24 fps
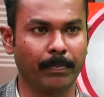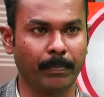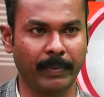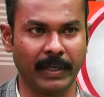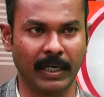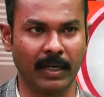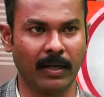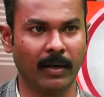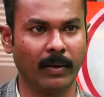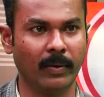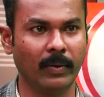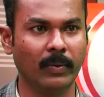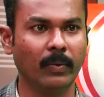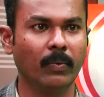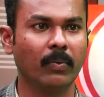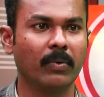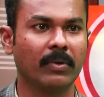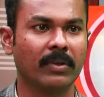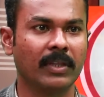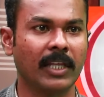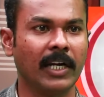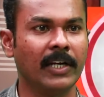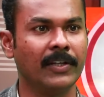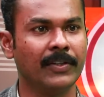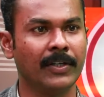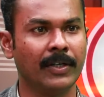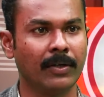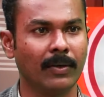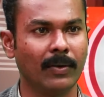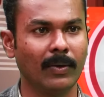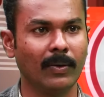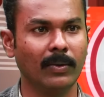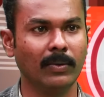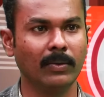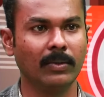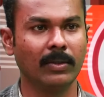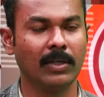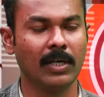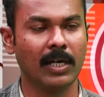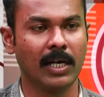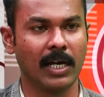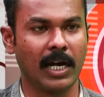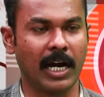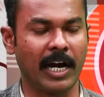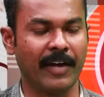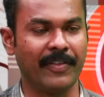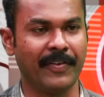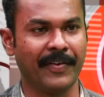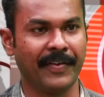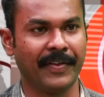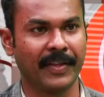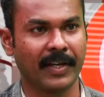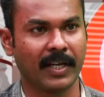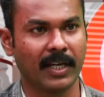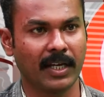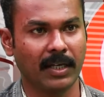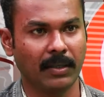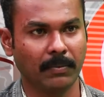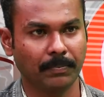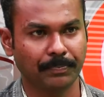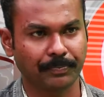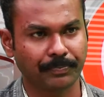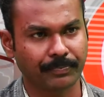పిల్లలు తల్లిదండ్రులు అదేవిధంగా